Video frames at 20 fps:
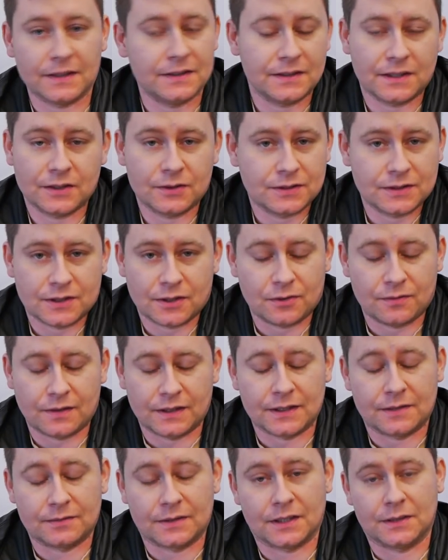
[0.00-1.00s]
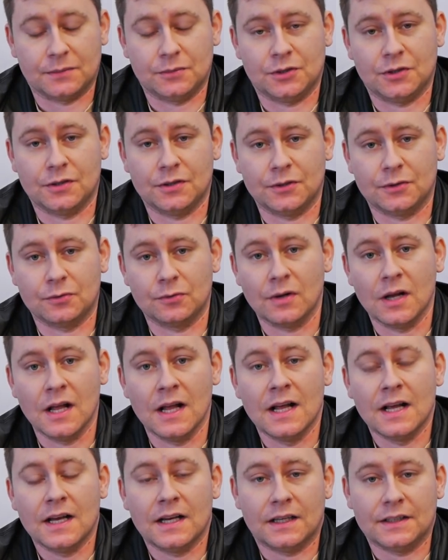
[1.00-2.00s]
Innego sterowania w takim silniku
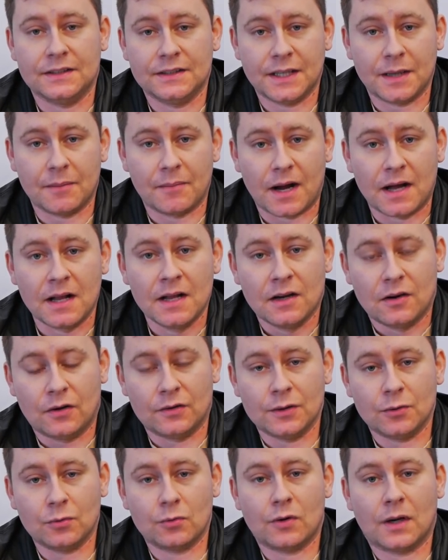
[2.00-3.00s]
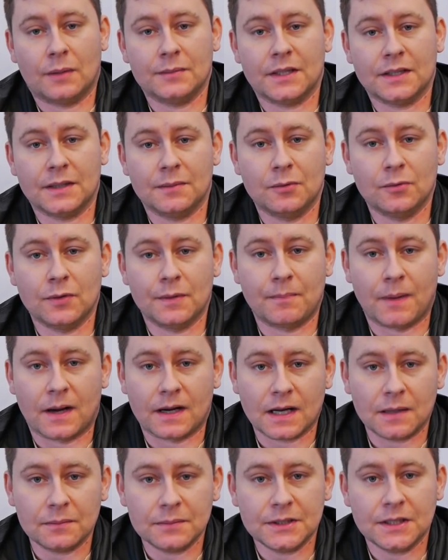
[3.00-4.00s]
nie ma. One uruchamiane były
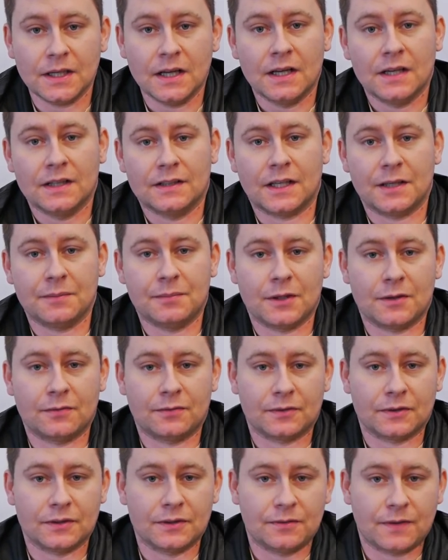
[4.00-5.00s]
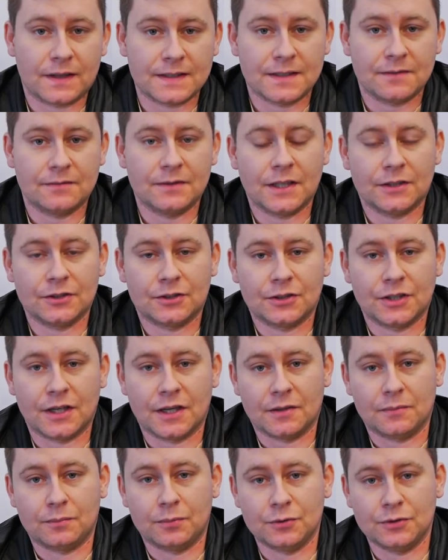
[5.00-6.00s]
parami, najpierw dwa
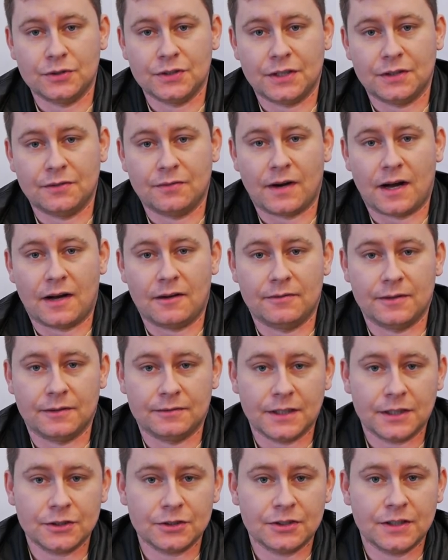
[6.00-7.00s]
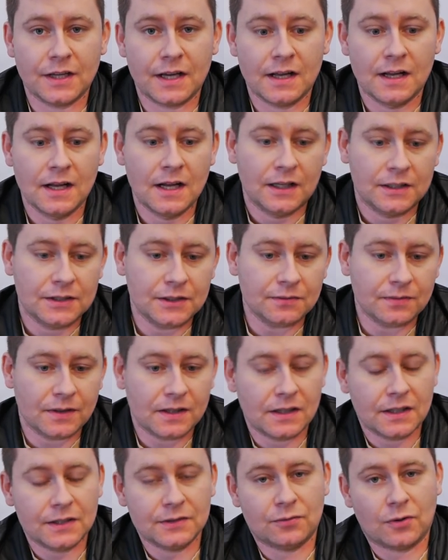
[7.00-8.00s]
zewnętrzne, później dwa wewnętrzne i
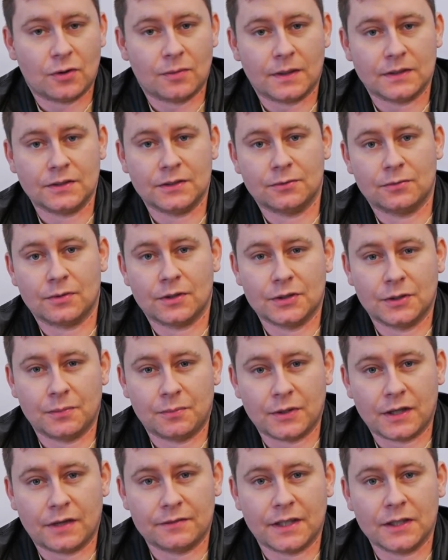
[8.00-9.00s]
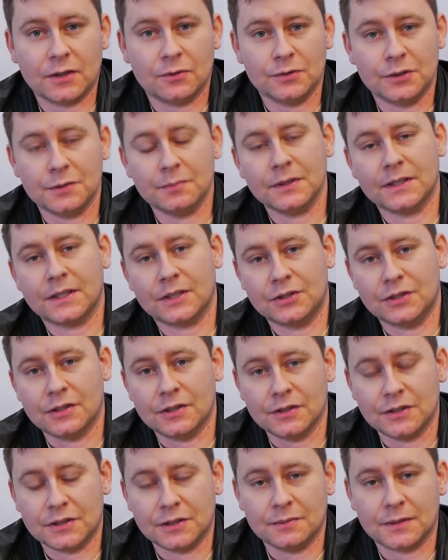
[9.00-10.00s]
wedle informacji, które się pojawiają, niby te
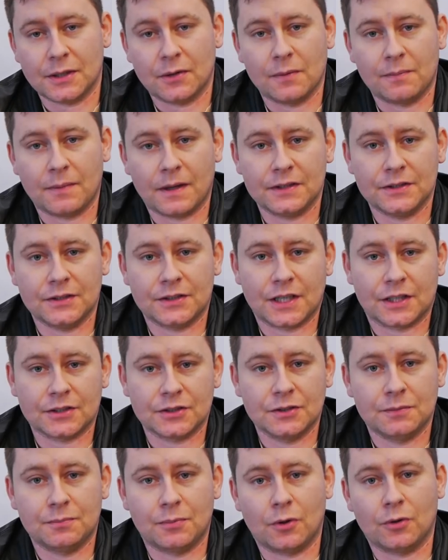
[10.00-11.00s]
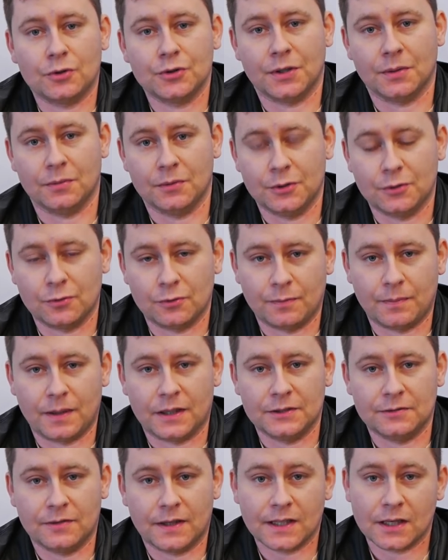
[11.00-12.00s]
silniki miały palić każdy po 8 litrów
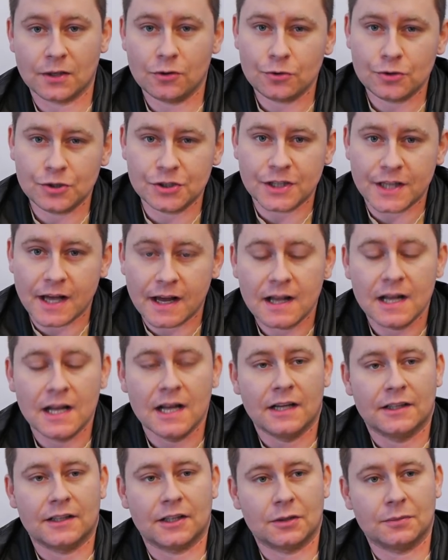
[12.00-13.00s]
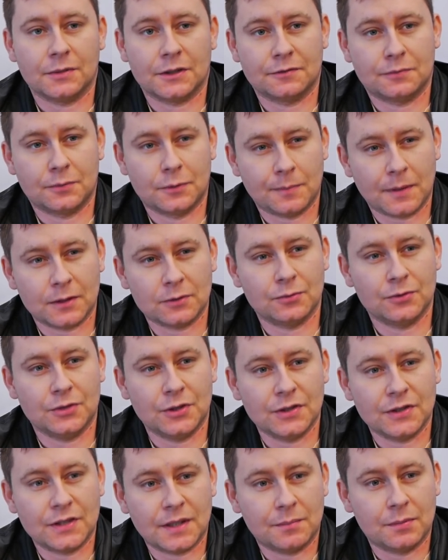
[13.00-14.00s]
paliwa na godzinę. Natomiast w przypadku
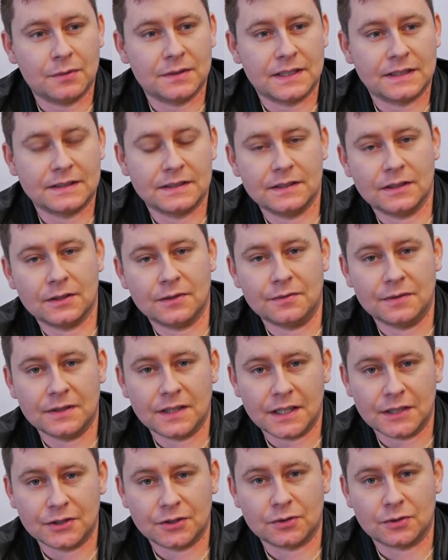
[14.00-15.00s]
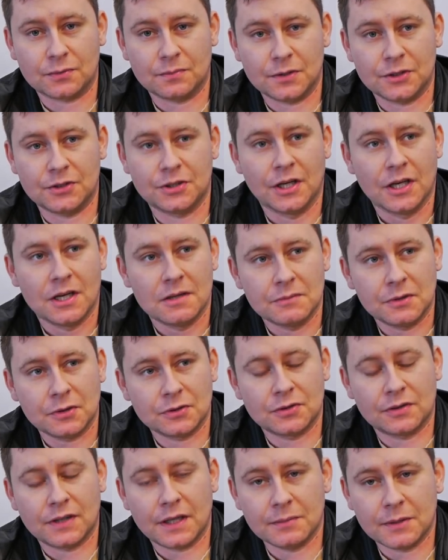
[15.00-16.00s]
silnika pulsacyjnego wydaje się to być no
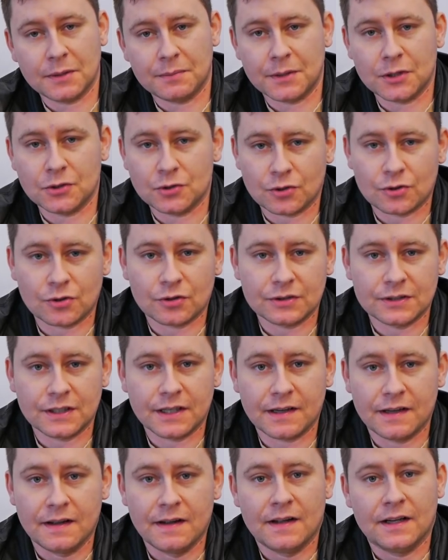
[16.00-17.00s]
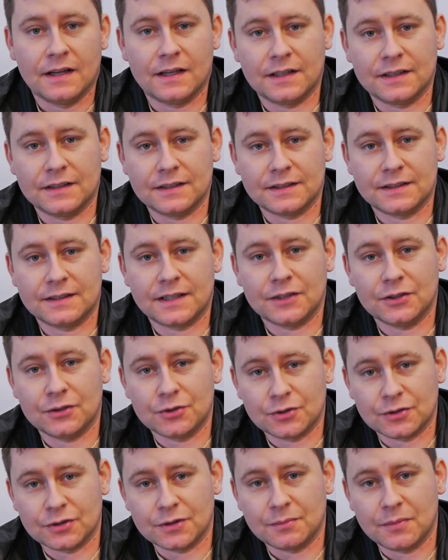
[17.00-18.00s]
co najmniej pięciokrotnie e,
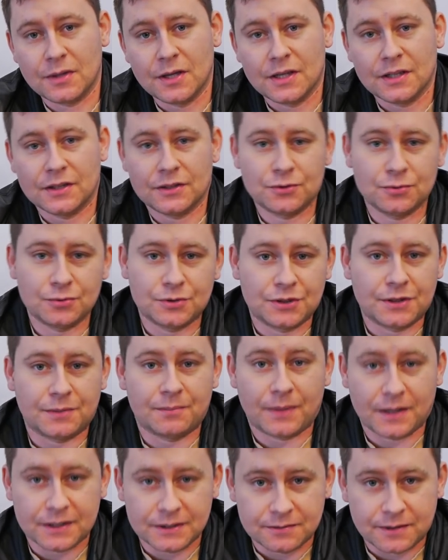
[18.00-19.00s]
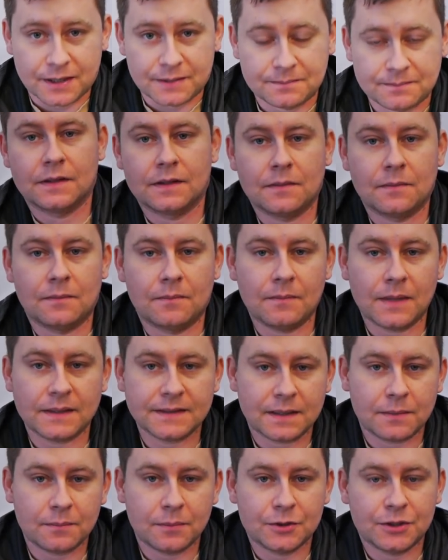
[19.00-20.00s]
zaniżonym zużyciem paliwa.
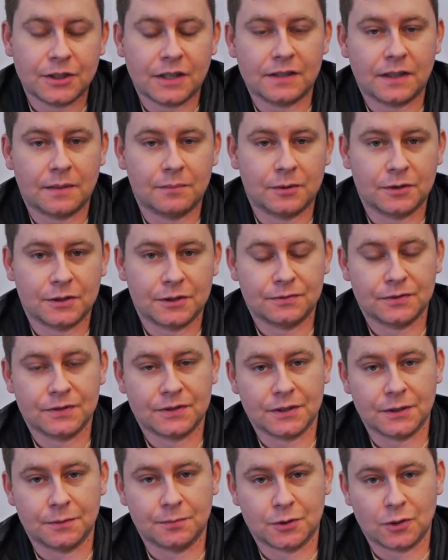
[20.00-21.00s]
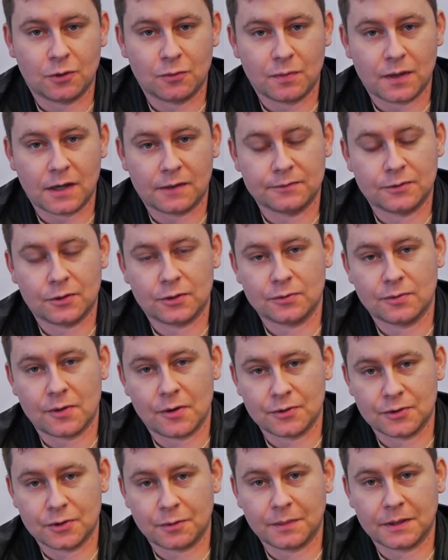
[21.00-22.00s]
Masa bociana po tych wszystkich przeróbkach wzrosła
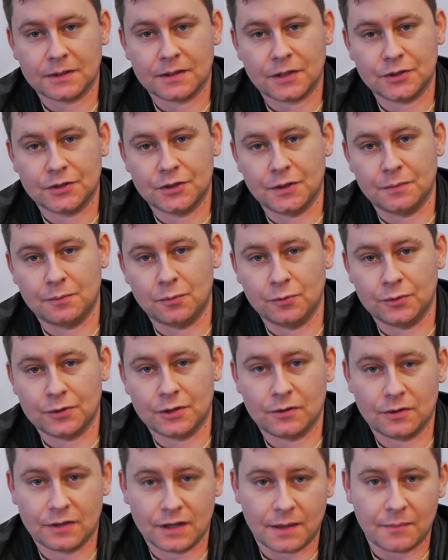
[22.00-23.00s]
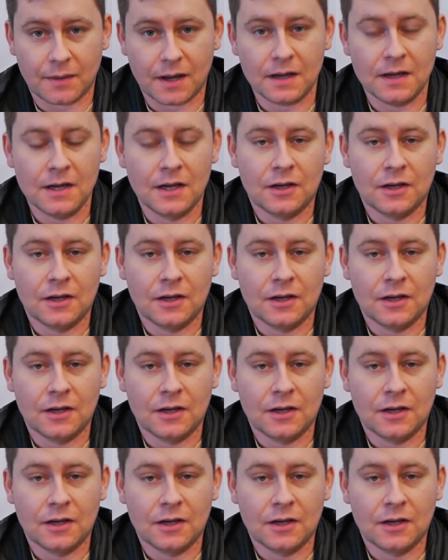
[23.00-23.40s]
o 115,5 kg.